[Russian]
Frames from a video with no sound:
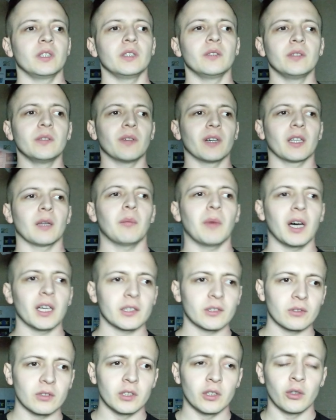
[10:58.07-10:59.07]
и
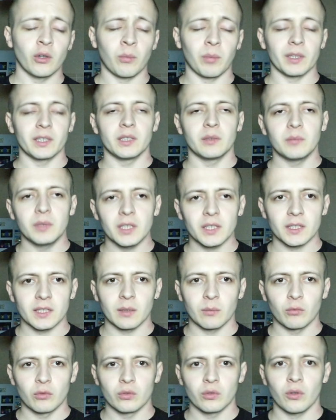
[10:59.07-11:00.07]
Иваномасу, и ну,
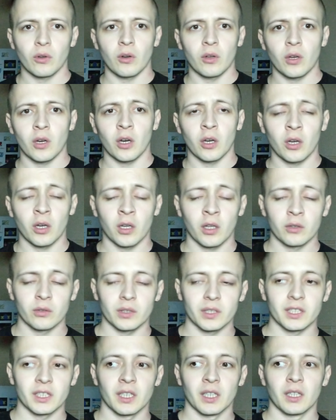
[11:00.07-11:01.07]
Поднебесному, но э,
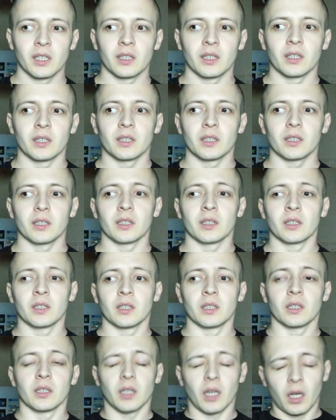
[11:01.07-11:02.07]
то есть э,
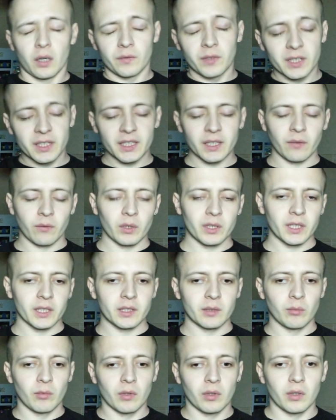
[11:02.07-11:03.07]
всем вот
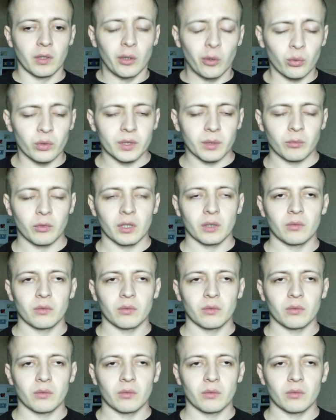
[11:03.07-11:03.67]
этим людям, ну,